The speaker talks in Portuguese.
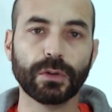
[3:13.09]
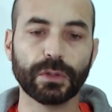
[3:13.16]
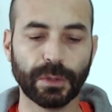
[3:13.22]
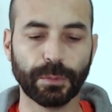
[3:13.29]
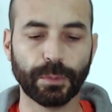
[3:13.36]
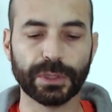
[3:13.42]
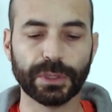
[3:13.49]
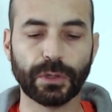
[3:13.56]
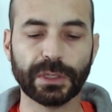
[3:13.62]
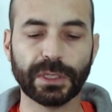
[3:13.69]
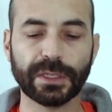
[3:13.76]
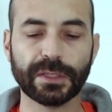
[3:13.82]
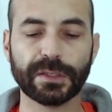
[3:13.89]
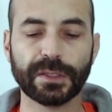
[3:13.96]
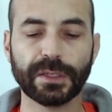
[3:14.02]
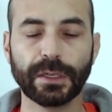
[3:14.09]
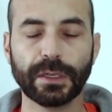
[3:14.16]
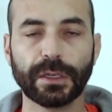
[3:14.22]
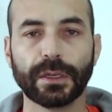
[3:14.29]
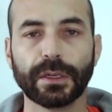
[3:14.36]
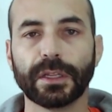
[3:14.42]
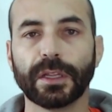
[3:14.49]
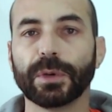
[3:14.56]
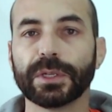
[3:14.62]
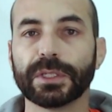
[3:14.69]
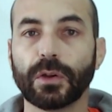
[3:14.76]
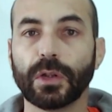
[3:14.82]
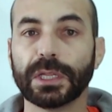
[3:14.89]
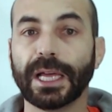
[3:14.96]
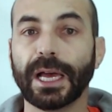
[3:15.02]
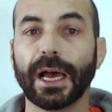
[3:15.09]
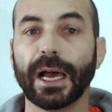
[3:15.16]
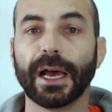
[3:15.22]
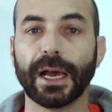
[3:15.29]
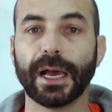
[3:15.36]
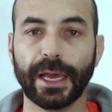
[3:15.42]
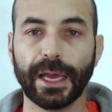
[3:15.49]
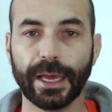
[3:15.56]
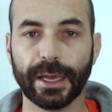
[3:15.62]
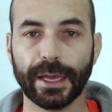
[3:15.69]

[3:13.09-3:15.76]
depois a nota Si, depois a nota Ré.